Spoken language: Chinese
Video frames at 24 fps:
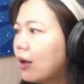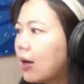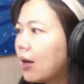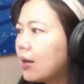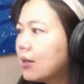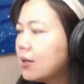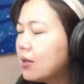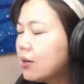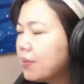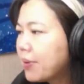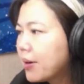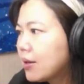
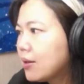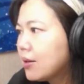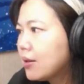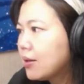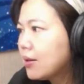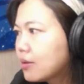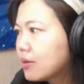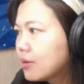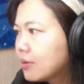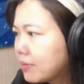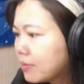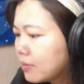啊，日本也
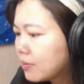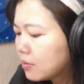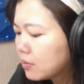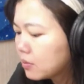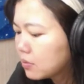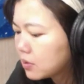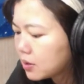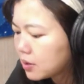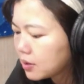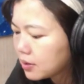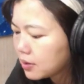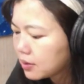是
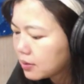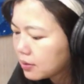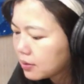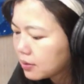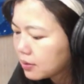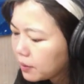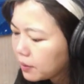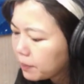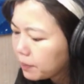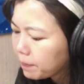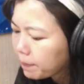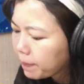几十
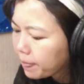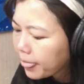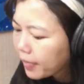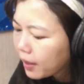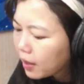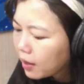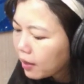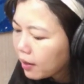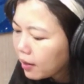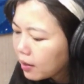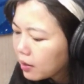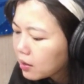例，
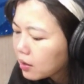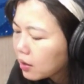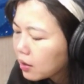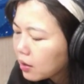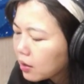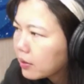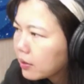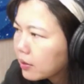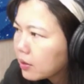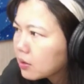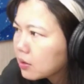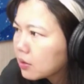
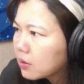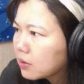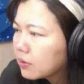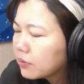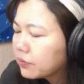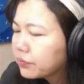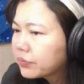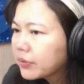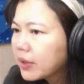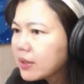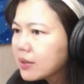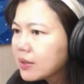
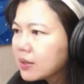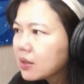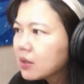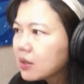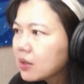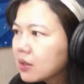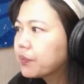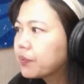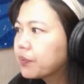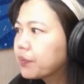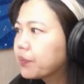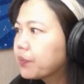但
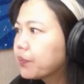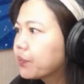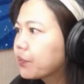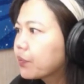是